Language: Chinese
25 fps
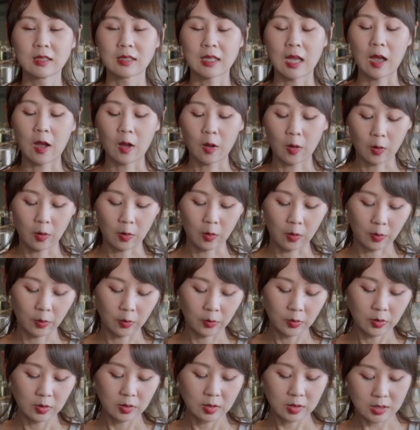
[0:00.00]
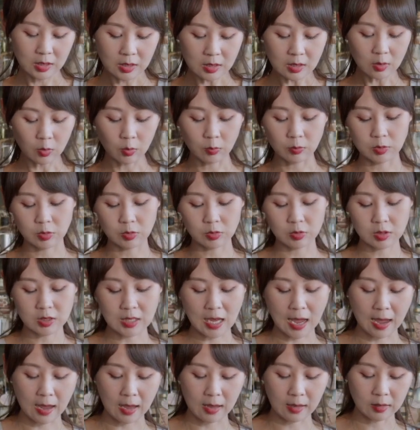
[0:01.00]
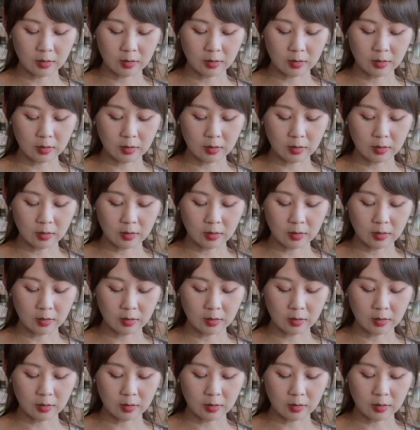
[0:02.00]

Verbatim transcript: 然后接着我们就是下